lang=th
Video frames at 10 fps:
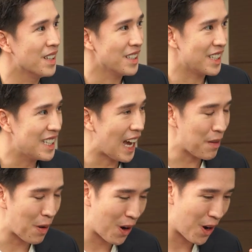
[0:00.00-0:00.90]
ทีนี้อยากให้
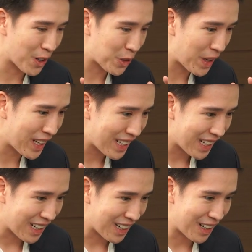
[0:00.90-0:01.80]
พอช่วย
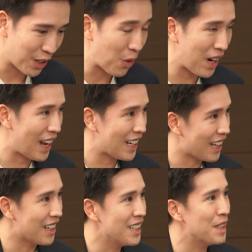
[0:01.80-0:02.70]
ลงรายละเอีย
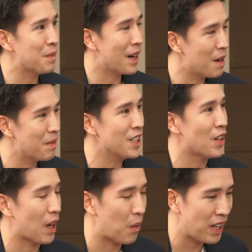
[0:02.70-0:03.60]
ดลึกเพิ่มขึ้นหน่
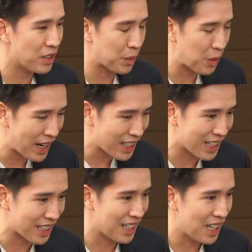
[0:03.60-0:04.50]
อยครับว่า สมมติว่าถ้าเกิ
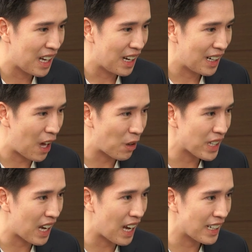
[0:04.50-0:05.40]
ดเรา
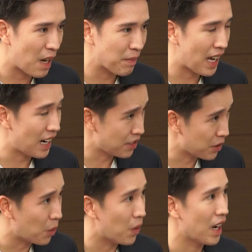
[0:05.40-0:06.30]
จะทำการ
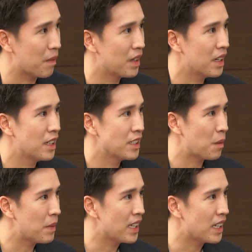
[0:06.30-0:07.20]
ICO ครับจะ
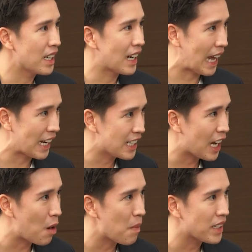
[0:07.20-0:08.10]
มีใครที่
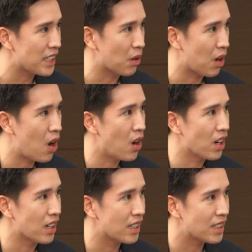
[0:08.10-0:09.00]
เข้ามาเกี่ยวข้อง
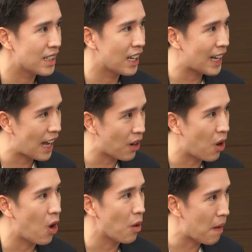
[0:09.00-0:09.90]
ในการอ
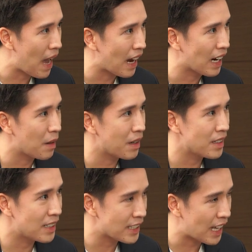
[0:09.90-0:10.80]
อกบ้างและ
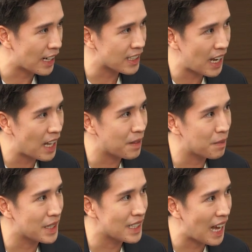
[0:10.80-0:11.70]
ในแต่ละท่าน
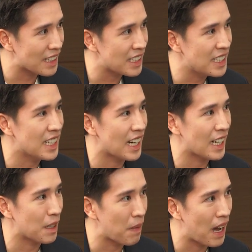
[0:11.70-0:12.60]
มีหน้าที่ยังไง
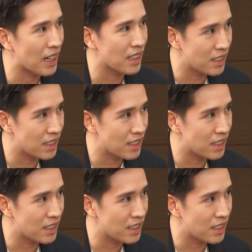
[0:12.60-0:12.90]
กันบ้าง